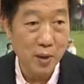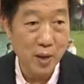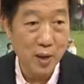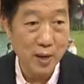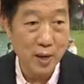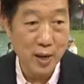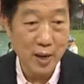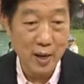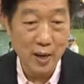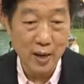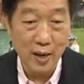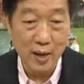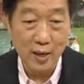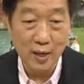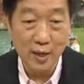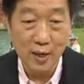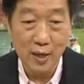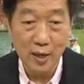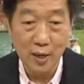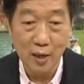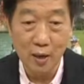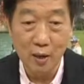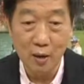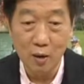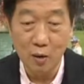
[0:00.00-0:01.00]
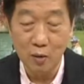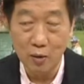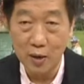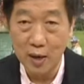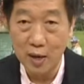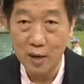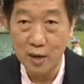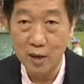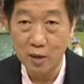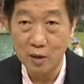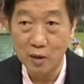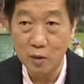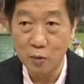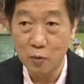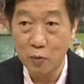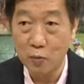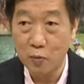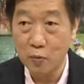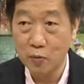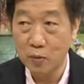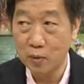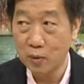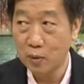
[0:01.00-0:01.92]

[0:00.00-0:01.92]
ผมก็ได้เรียนที่โรงเรียนอายุ